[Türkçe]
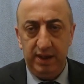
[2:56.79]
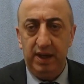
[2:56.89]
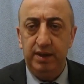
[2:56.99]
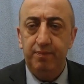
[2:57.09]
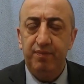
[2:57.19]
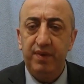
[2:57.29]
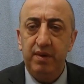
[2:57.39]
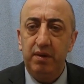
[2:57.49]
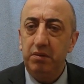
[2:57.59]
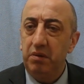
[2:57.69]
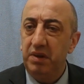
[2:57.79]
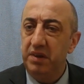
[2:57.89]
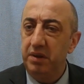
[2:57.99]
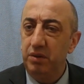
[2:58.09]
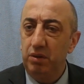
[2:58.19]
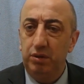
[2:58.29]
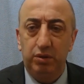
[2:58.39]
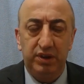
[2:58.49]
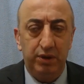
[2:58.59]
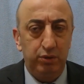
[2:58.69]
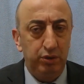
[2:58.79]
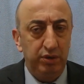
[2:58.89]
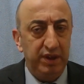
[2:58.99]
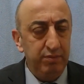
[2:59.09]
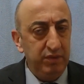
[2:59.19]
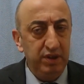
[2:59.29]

Yani 98 olur 99 olur tam